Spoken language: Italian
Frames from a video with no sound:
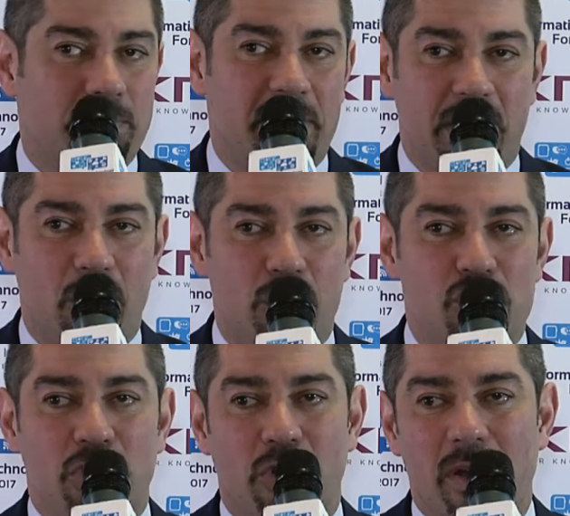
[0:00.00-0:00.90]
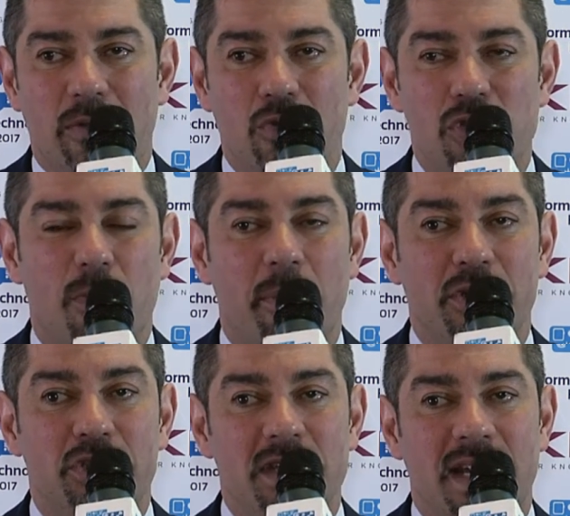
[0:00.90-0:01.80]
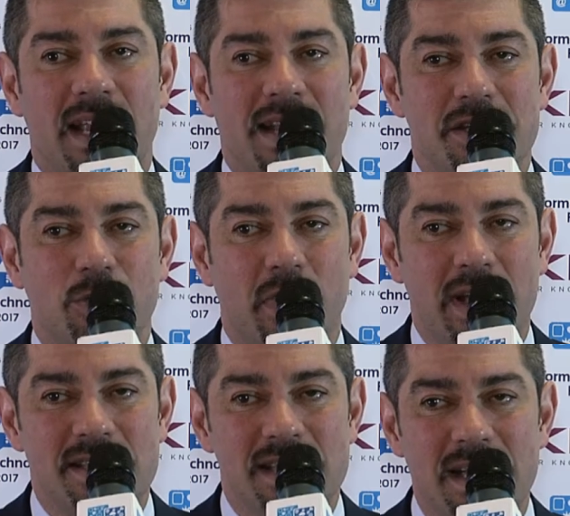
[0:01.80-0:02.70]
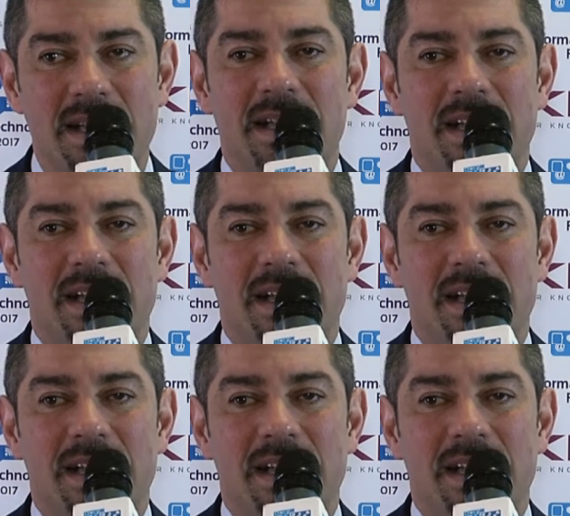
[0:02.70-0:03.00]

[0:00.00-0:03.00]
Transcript: perché oggi non, è, non, si può prescindere dalla sicurezza,